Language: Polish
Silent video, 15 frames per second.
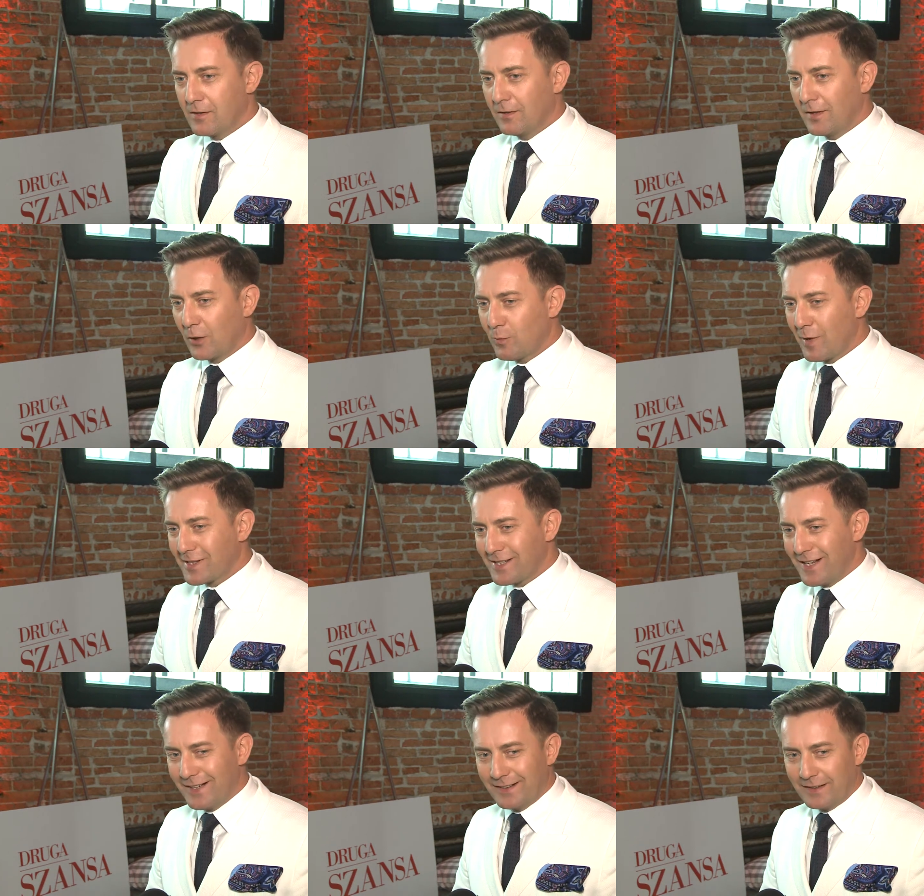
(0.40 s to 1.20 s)
Jakuba
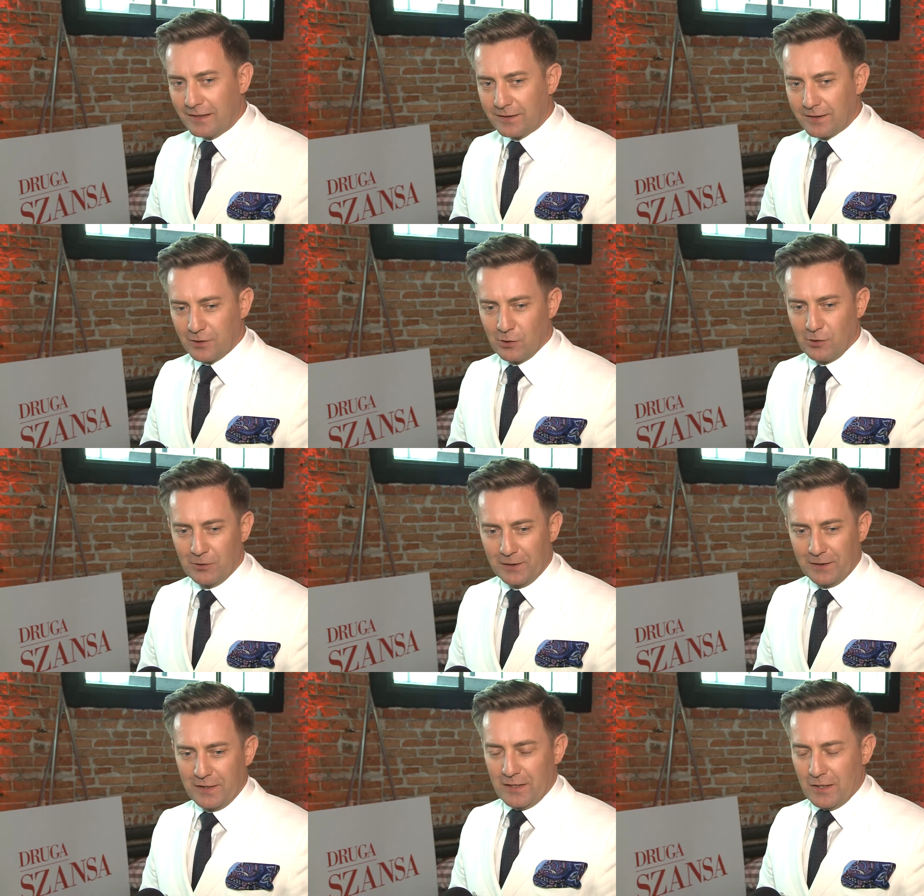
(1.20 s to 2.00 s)
Cajta, tego,
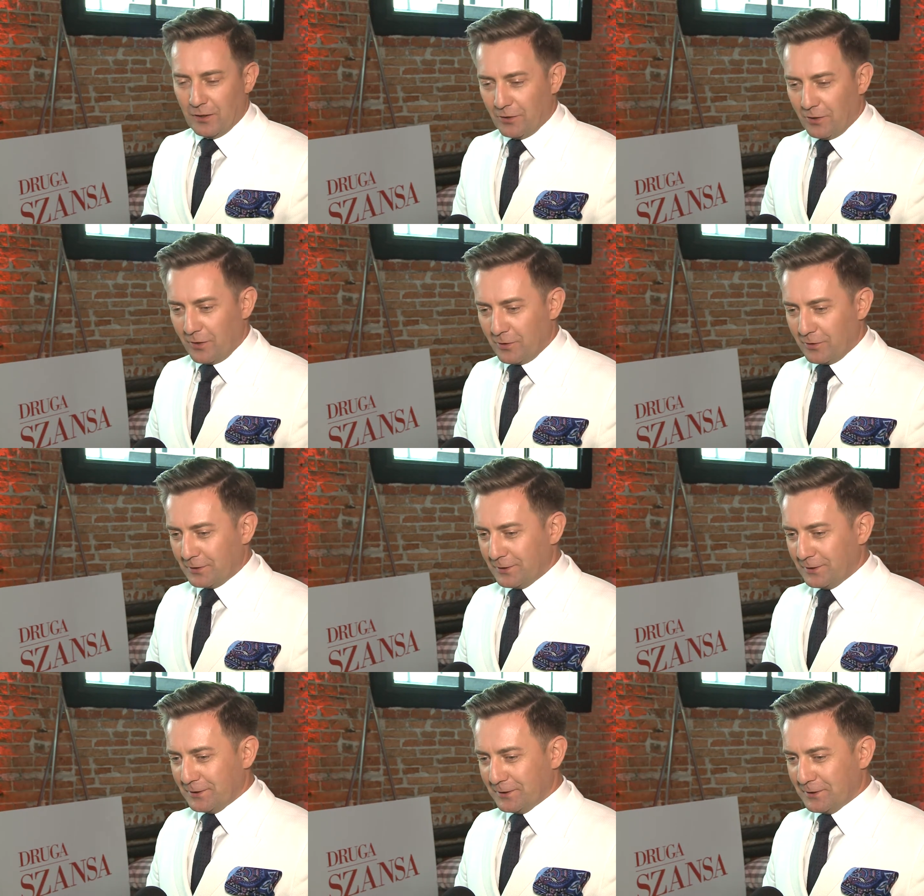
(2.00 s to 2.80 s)

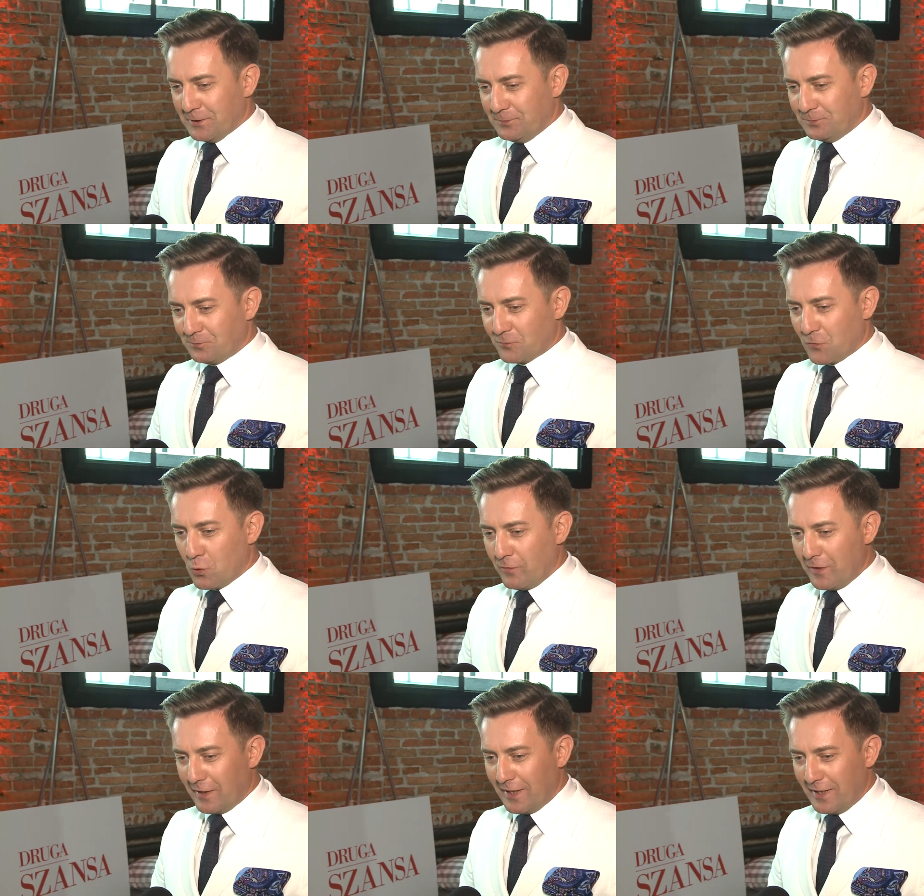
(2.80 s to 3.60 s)
tego y,
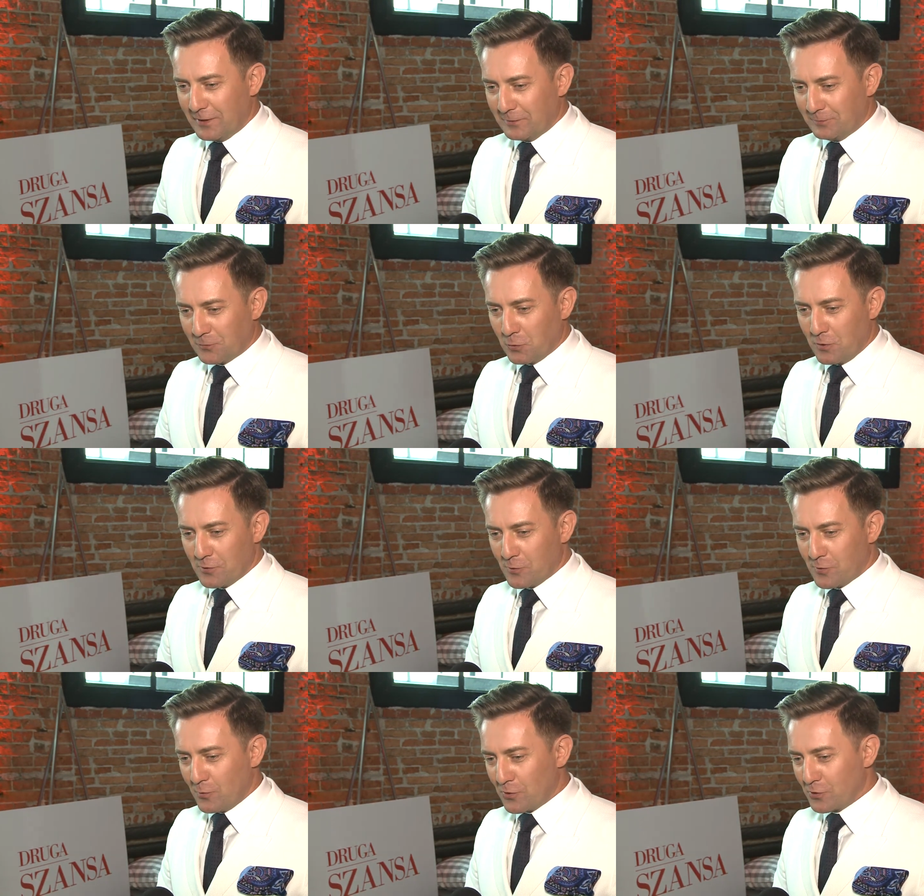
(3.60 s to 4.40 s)
człowieka, który
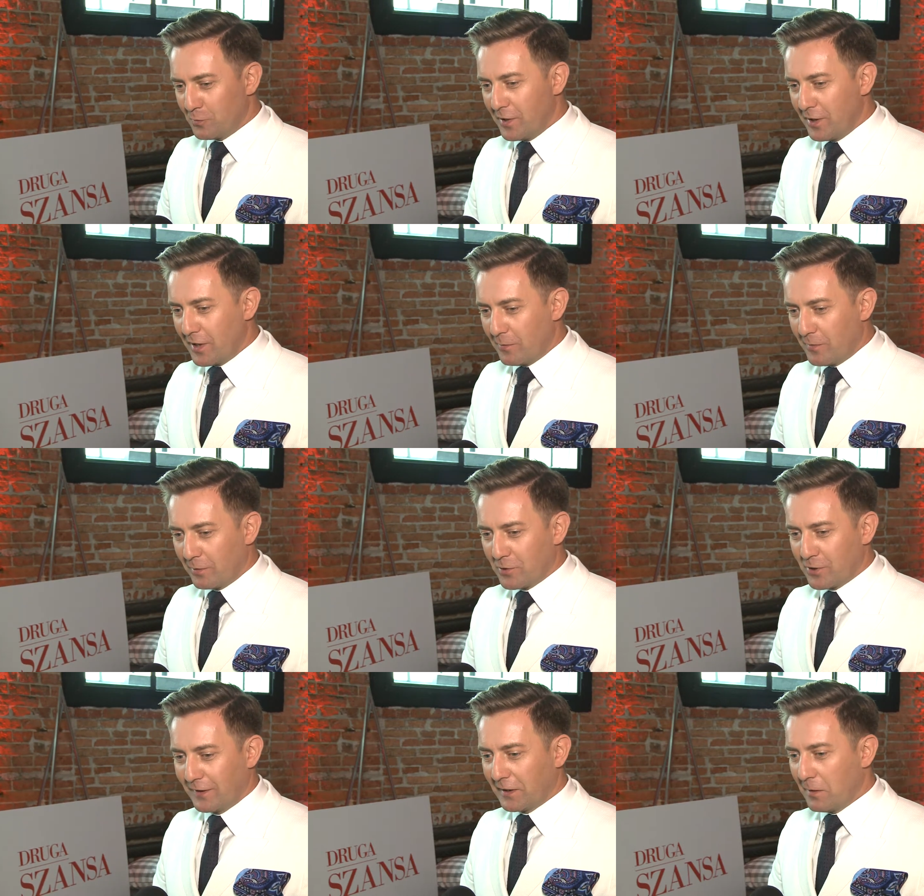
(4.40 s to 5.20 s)
jest uosobieniem
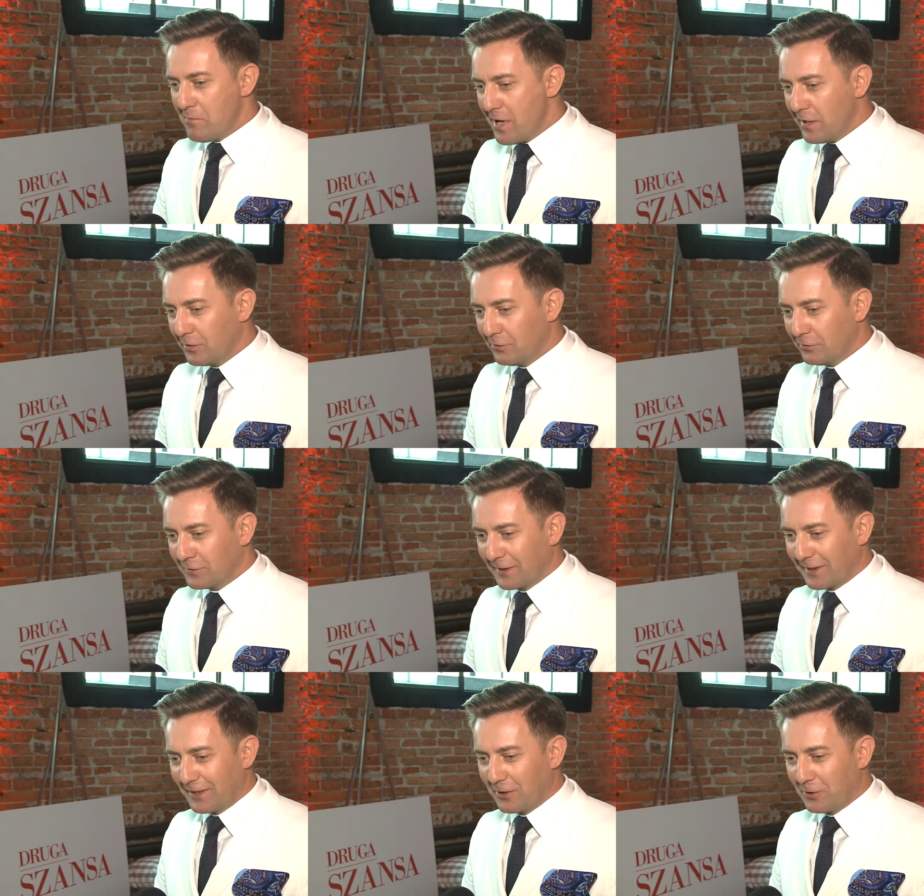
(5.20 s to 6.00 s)
jakby świata mediów,
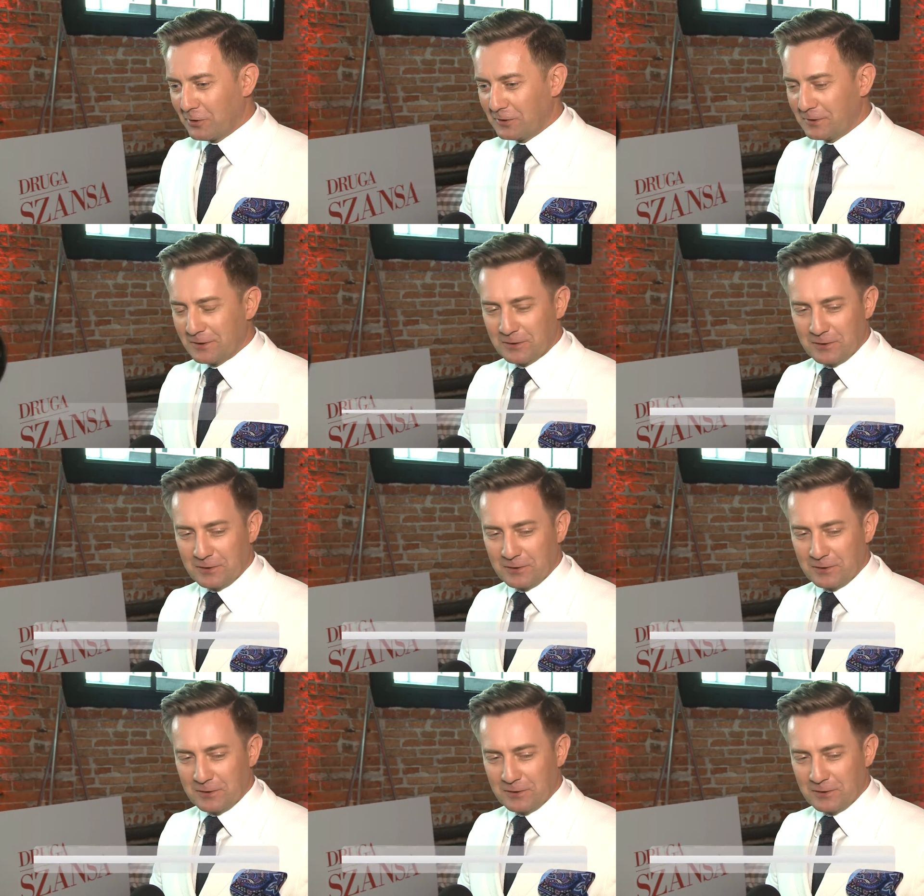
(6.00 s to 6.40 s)
takiego